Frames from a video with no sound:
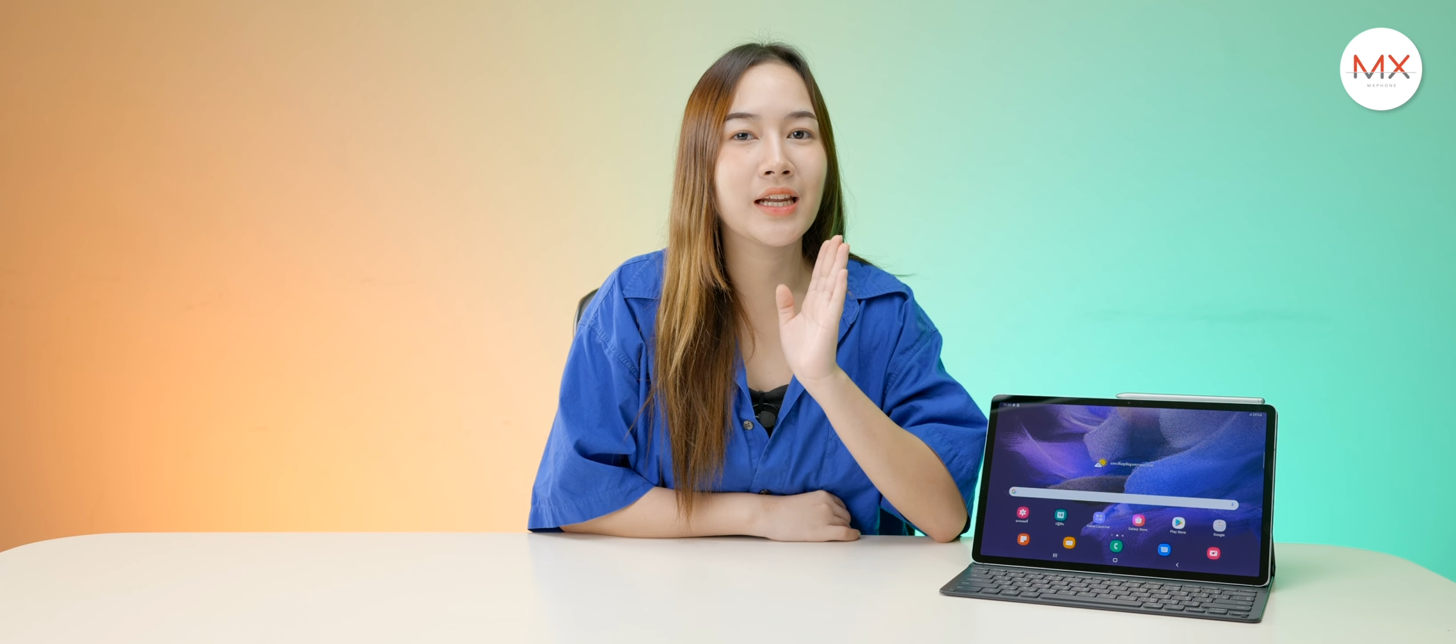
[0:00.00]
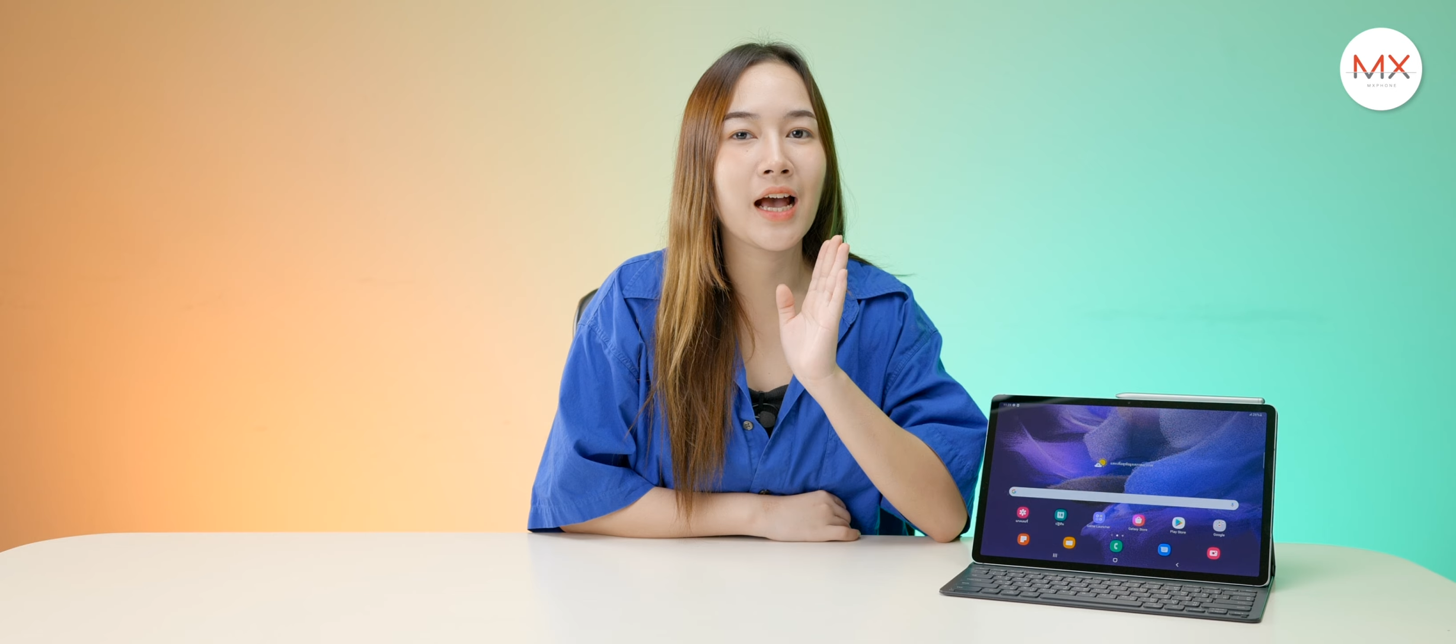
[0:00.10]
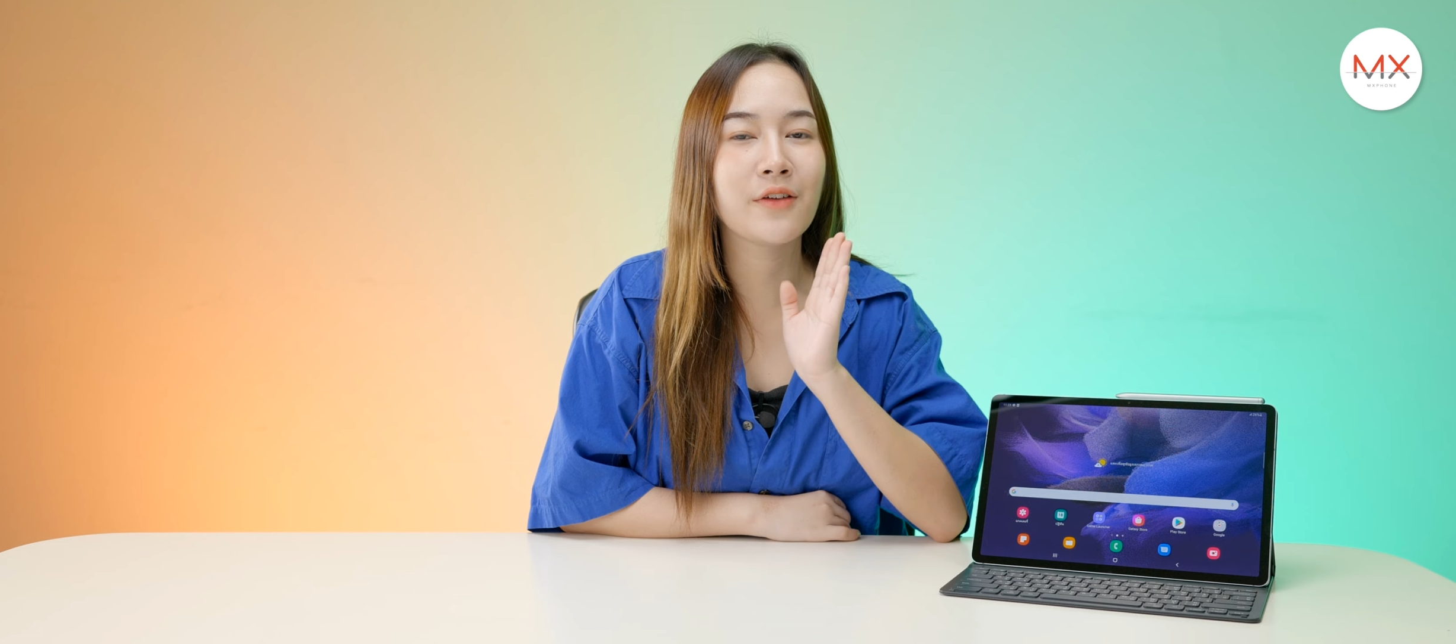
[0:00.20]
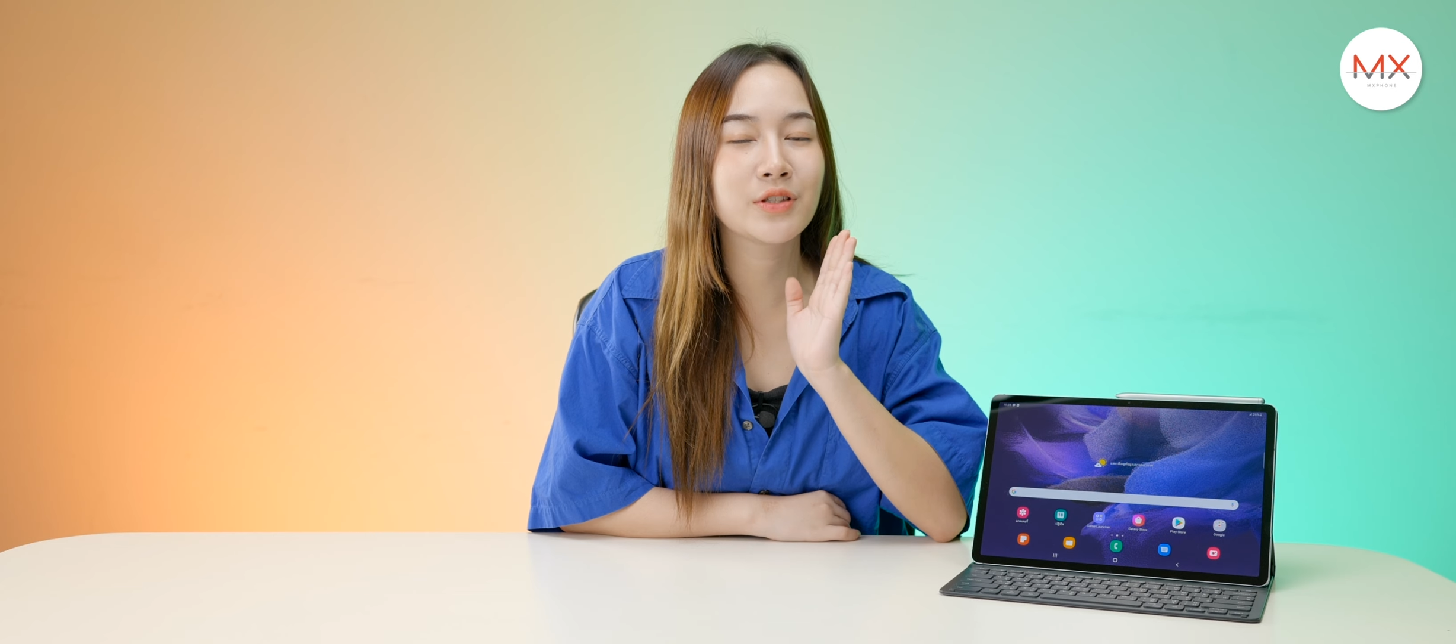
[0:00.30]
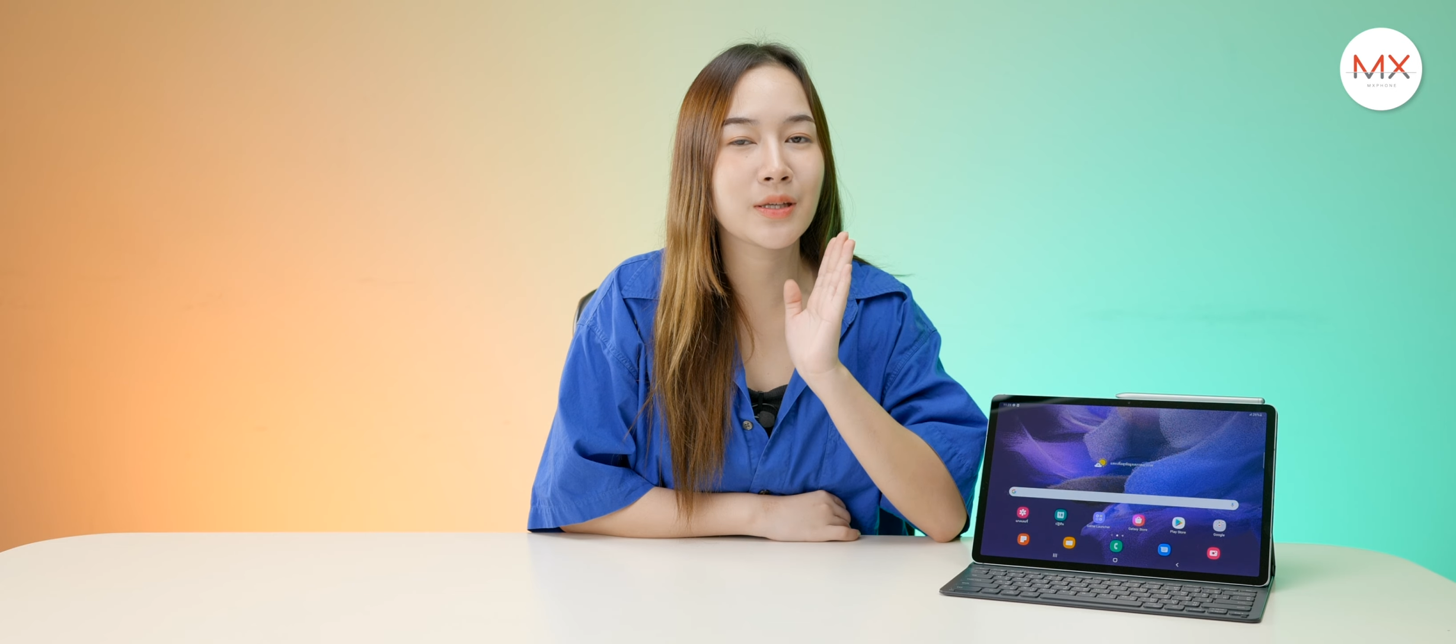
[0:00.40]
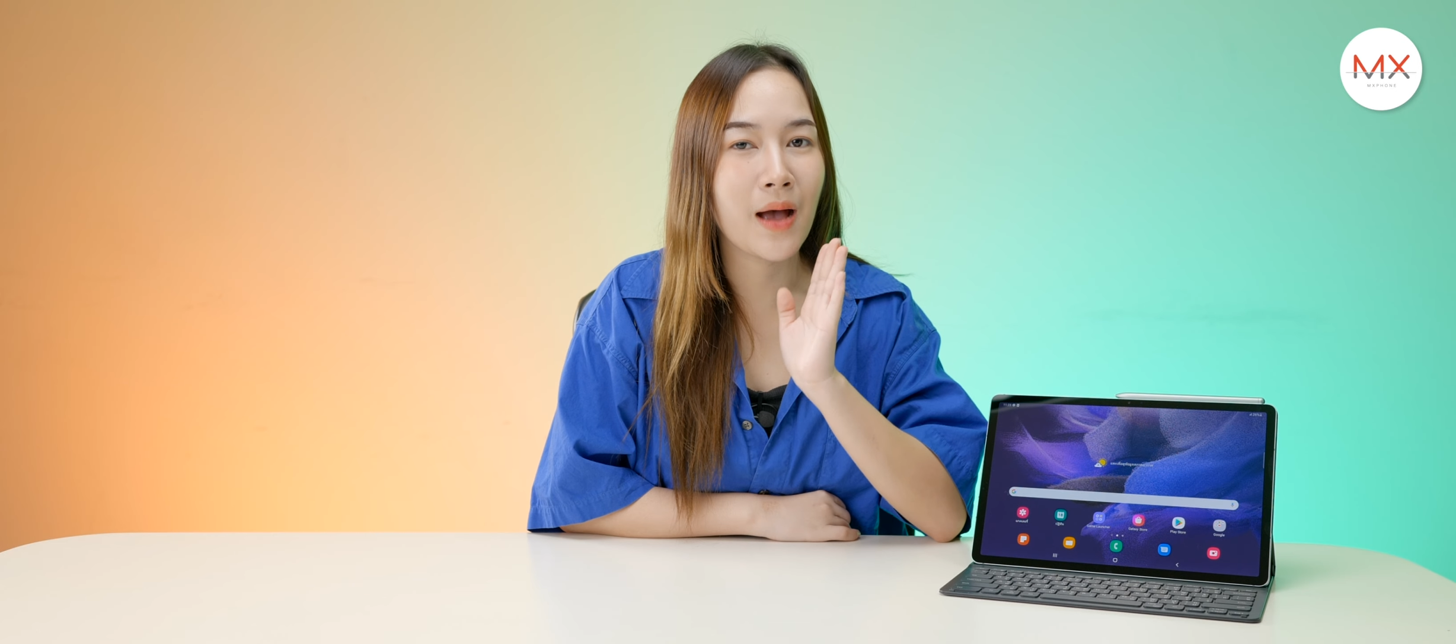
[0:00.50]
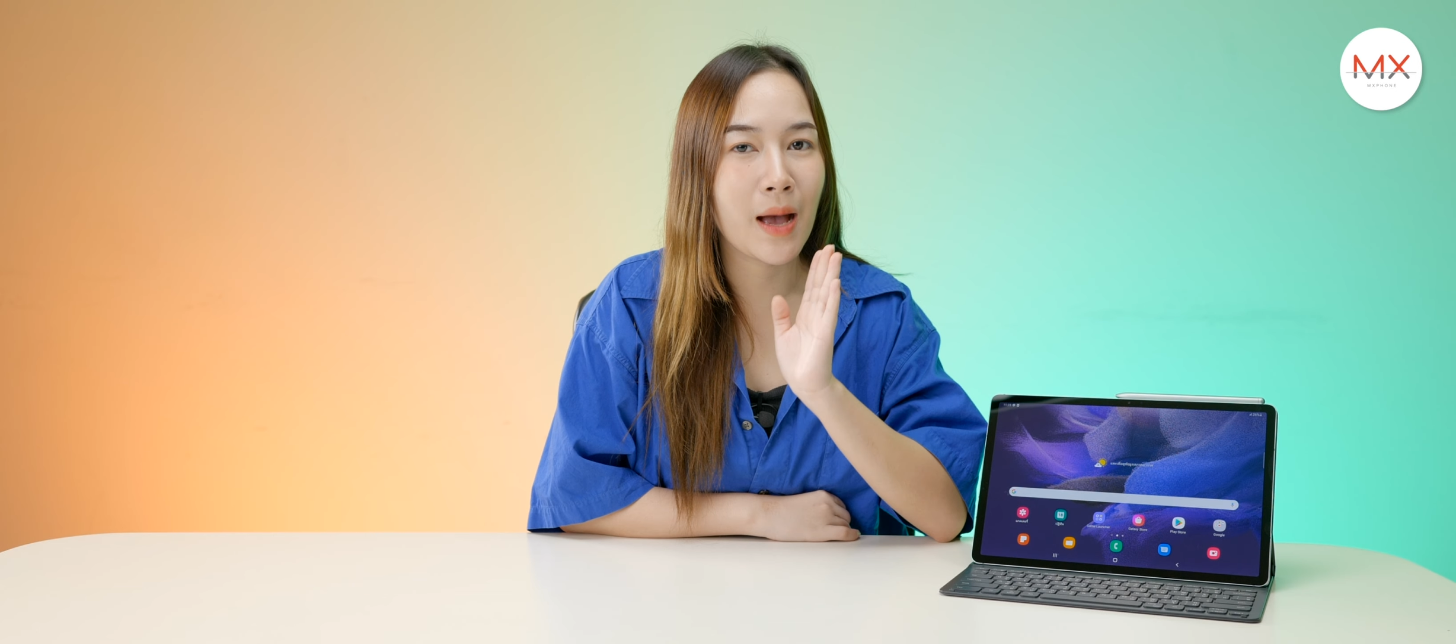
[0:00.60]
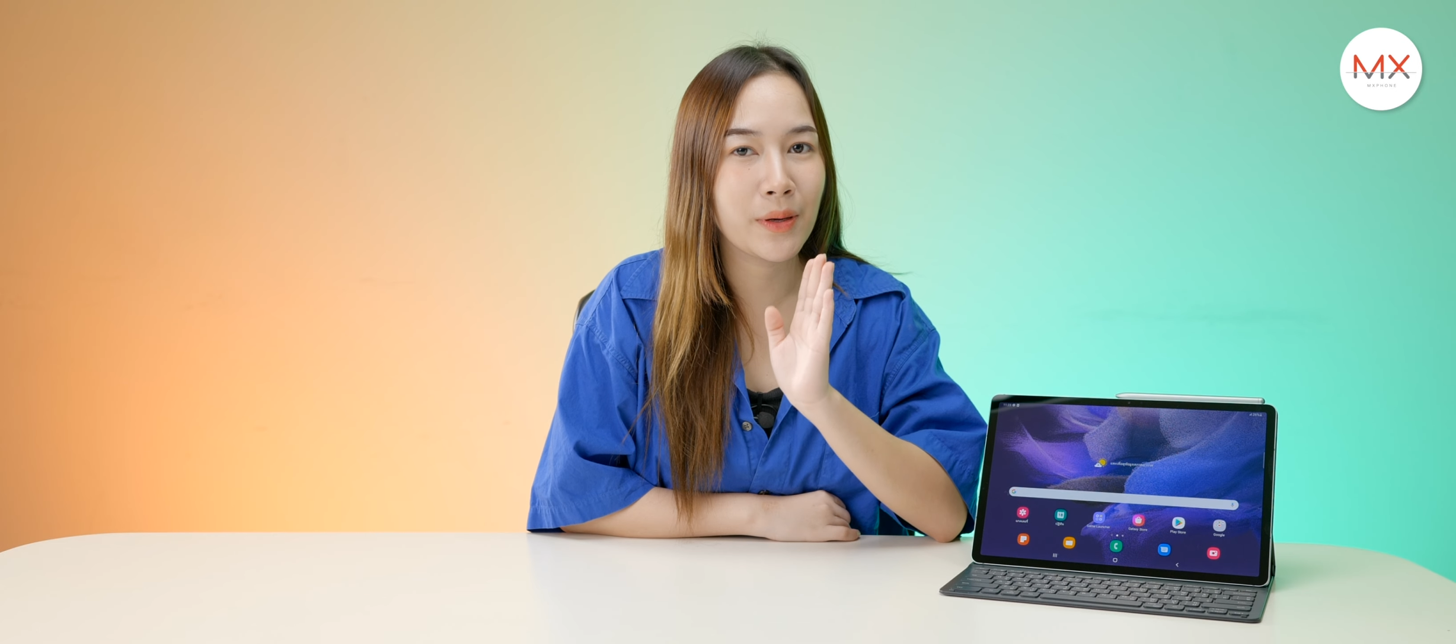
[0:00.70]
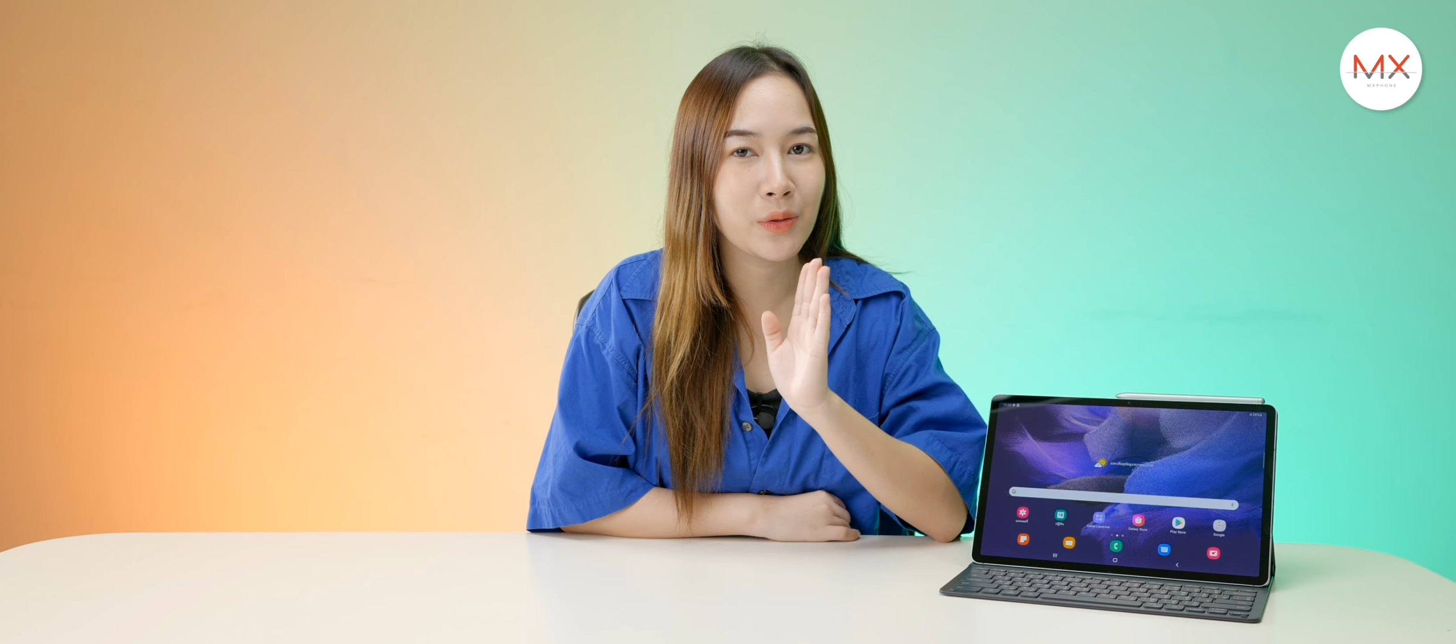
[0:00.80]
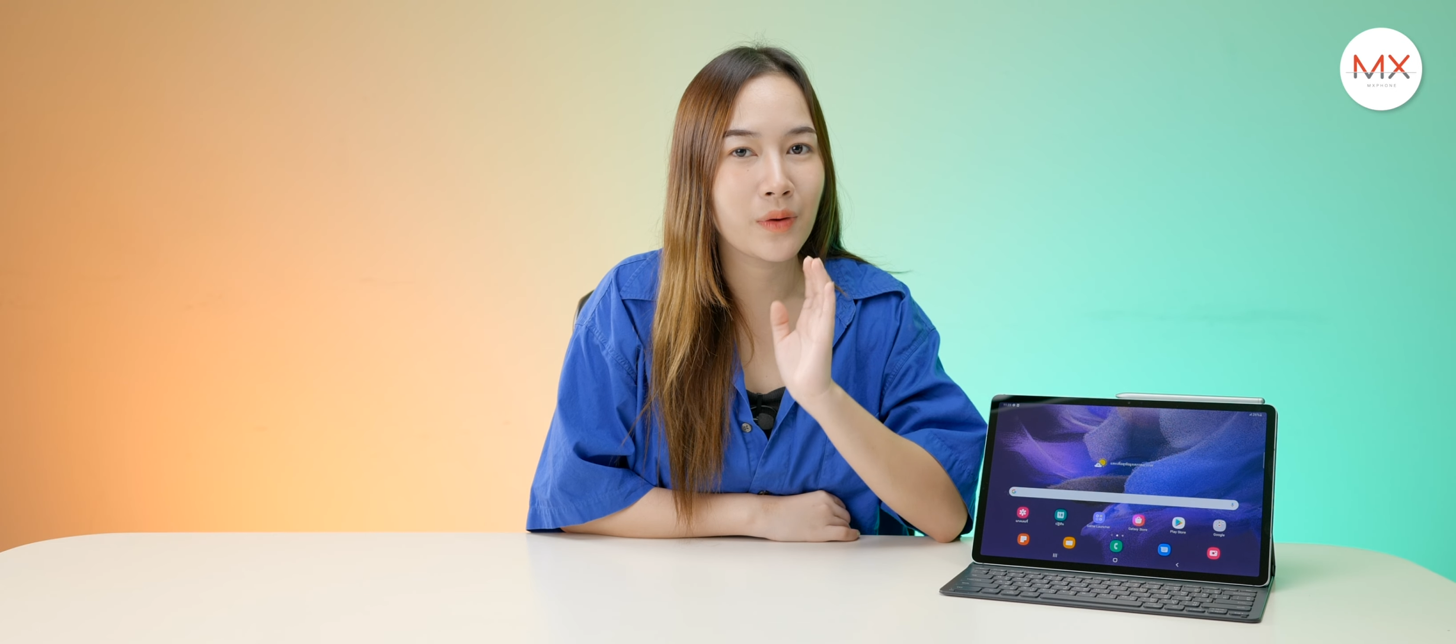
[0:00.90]
นะคะฟิวจะพา
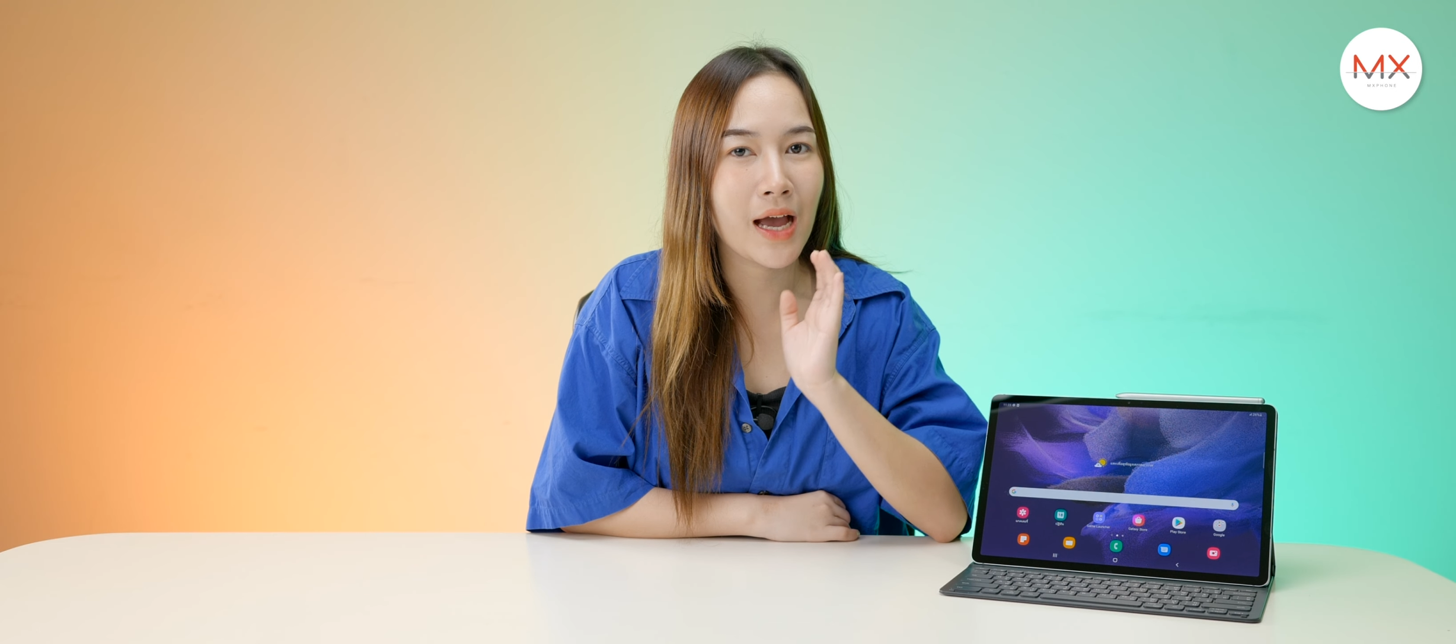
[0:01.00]
ไปดู